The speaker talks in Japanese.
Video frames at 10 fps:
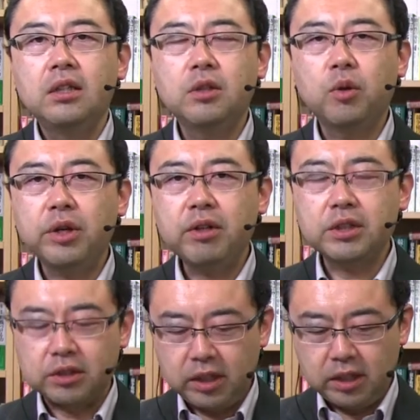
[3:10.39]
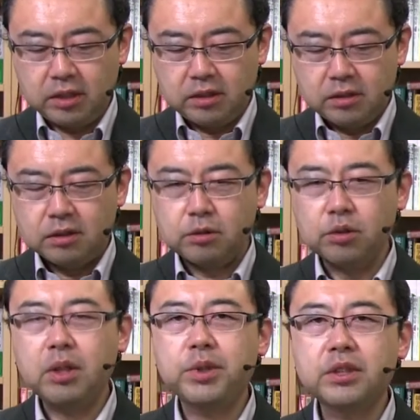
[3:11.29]
でこれはですね、
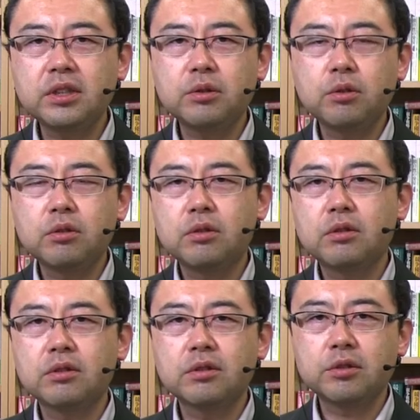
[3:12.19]
そんな別にその